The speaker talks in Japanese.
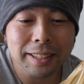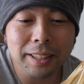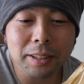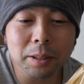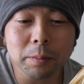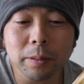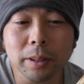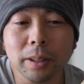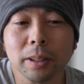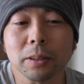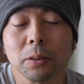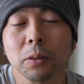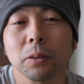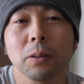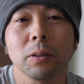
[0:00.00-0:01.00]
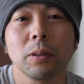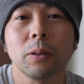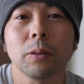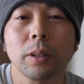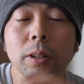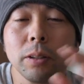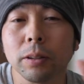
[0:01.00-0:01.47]
久しぶりにちょっと
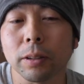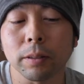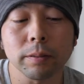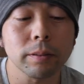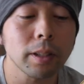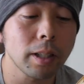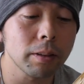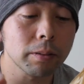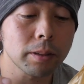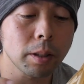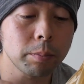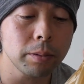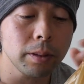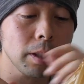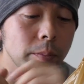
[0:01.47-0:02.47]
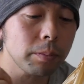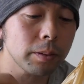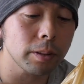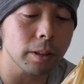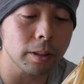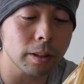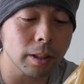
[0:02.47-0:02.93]
お昼、あの、
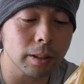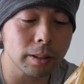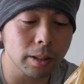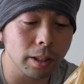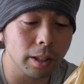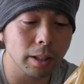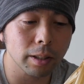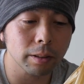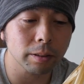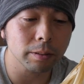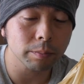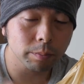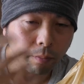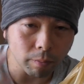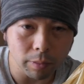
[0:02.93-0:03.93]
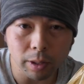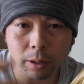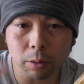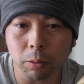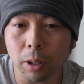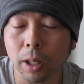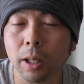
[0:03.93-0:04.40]
セブンイレブン行ってきて、
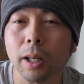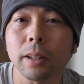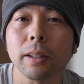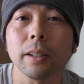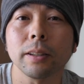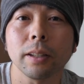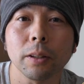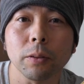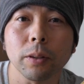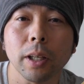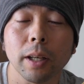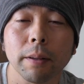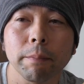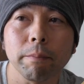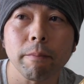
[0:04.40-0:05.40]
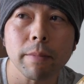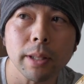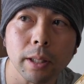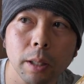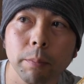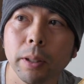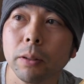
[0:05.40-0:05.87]
ご飯買ってきたので、
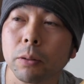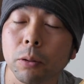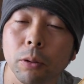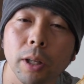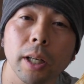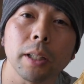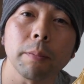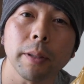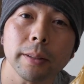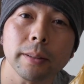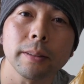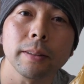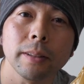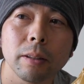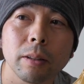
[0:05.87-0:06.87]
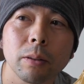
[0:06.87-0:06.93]
食べる動画やります。